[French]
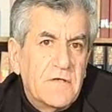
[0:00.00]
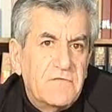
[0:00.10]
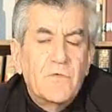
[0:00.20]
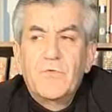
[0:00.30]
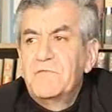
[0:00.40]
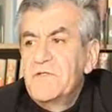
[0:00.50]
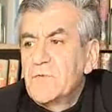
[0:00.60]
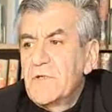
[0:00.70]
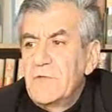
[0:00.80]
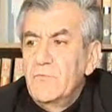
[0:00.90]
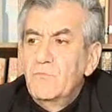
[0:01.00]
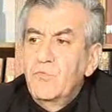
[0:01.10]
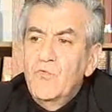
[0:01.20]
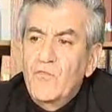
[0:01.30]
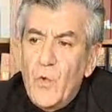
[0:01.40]
la philosophie serait une
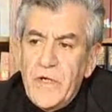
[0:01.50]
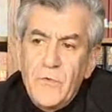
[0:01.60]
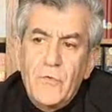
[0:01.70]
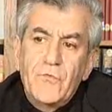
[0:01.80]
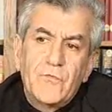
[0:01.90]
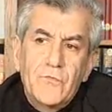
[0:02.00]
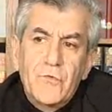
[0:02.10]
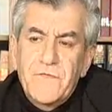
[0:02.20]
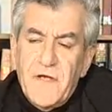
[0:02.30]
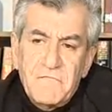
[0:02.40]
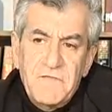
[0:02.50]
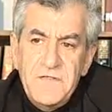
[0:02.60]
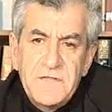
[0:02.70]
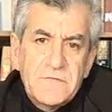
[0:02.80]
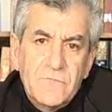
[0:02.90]
pourvoyeuse de
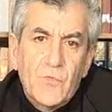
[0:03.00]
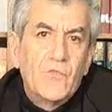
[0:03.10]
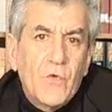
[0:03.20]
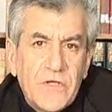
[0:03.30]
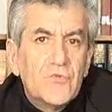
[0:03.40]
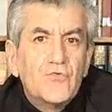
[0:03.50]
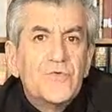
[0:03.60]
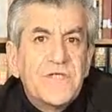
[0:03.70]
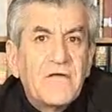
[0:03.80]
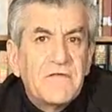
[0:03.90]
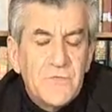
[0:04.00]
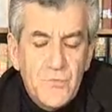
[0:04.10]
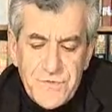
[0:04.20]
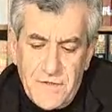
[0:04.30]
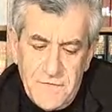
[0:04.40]
service, une pourvoyeuse du service
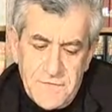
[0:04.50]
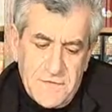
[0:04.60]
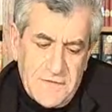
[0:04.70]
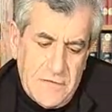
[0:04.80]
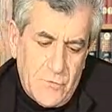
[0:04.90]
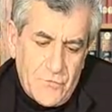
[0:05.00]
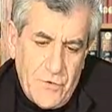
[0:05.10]
du sens, en quelque